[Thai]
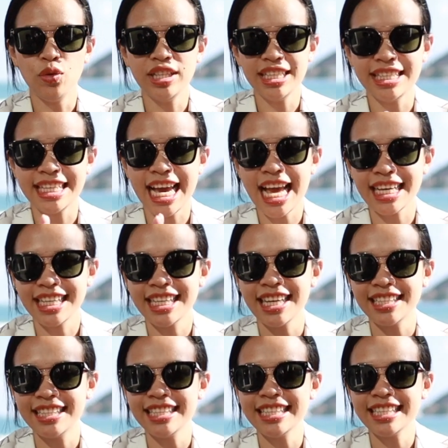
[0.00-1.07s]
วิธีแก้เค
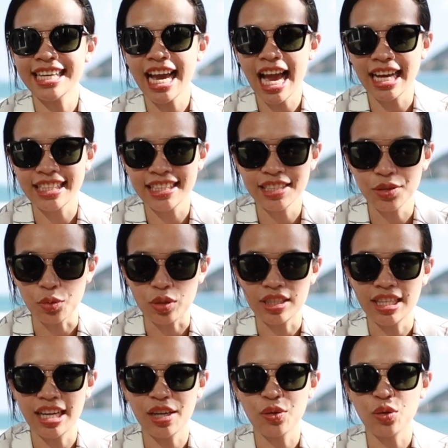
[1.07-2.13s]
รียดที่ง่ายที่สุด
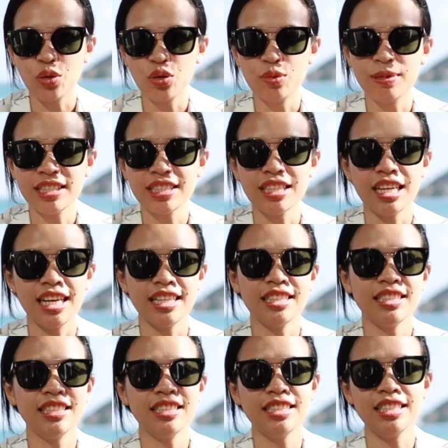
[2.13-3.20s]
นะคนรู้ไม่คืออะไร
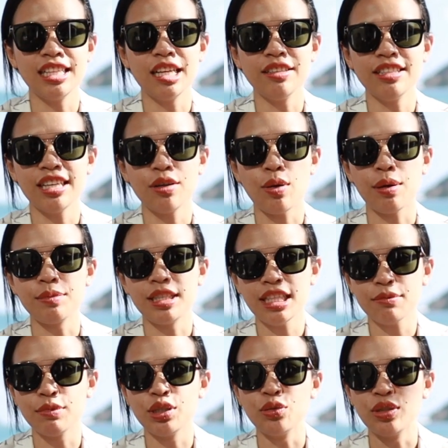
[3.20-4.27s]
จริง ๆ แล้วเนี่ยความเค
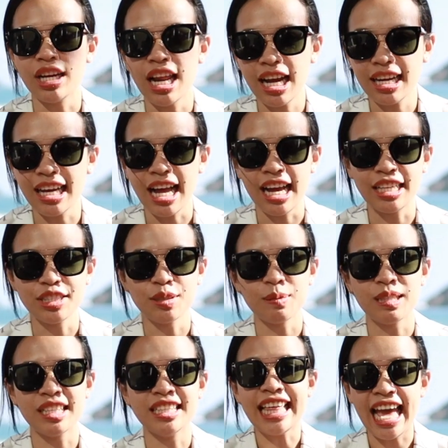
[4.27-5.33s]
รียดมันอยู่ในร่างกายใช่
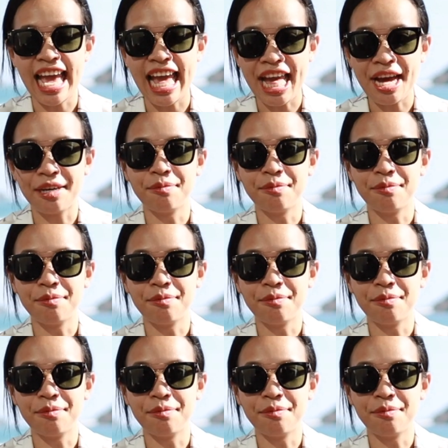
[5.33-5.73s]
ปะแต่